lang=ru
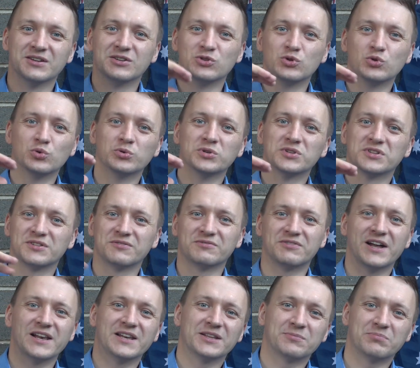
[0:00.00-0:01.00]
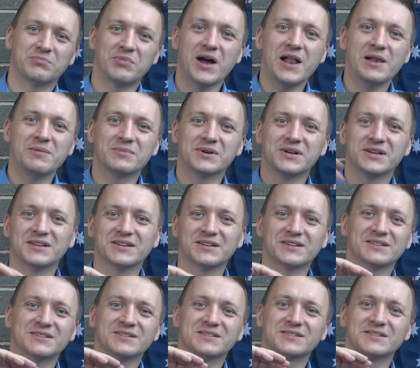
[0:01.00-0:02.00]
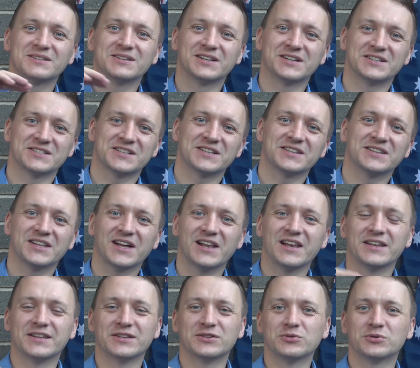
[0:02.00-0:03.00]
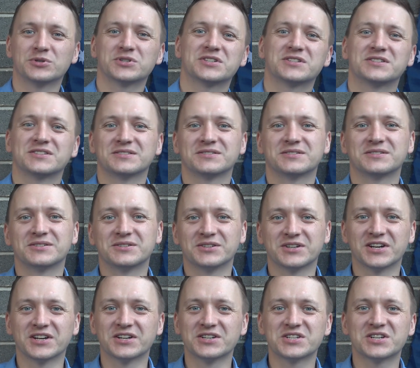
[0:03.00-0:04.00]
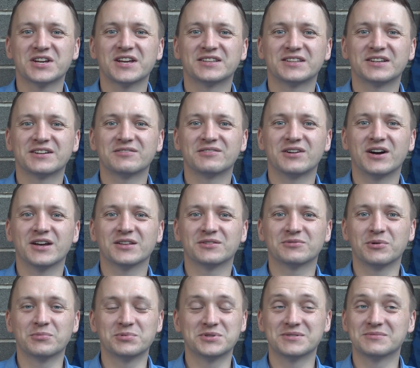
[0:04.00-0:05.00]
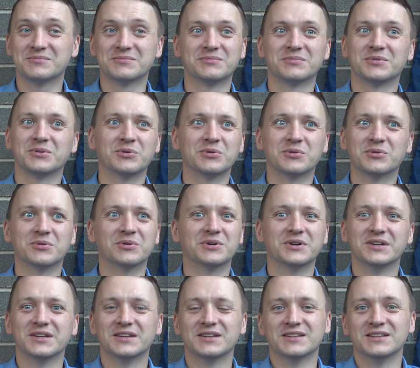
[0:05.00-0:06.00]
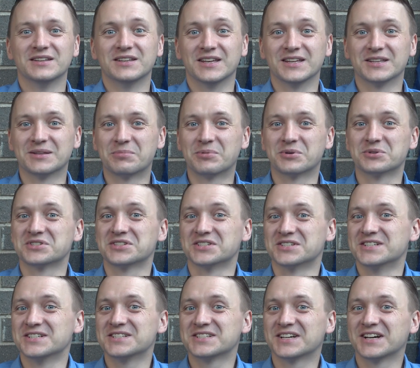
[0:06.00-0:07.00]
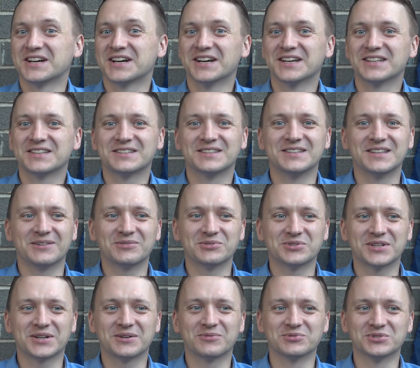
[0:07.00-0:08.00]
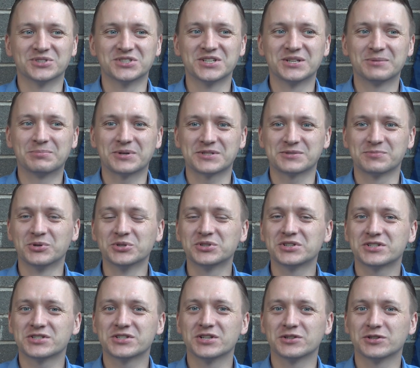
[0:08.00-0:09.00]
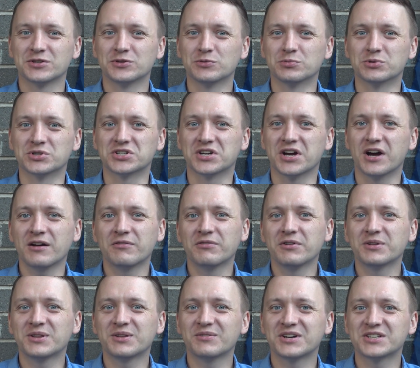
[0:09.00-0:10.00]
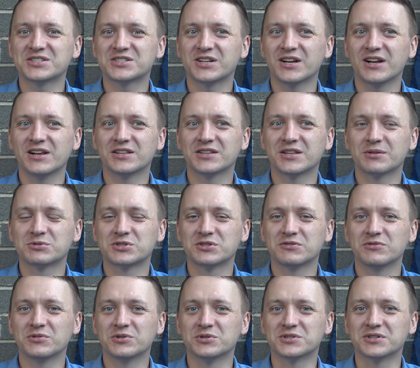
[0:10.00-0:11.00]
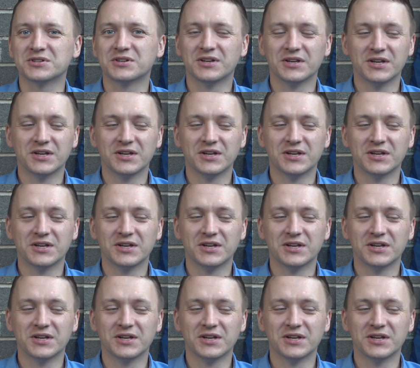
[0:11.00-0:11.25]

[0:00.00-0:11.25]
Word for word: дует и валит пальмы, горизонтальный дождь, э, крыша отрывает. В общем, это просто жизнь какая-то, да, вот так вот жить, посмотришь на это и думаешь, как вы это в Австралии там живете.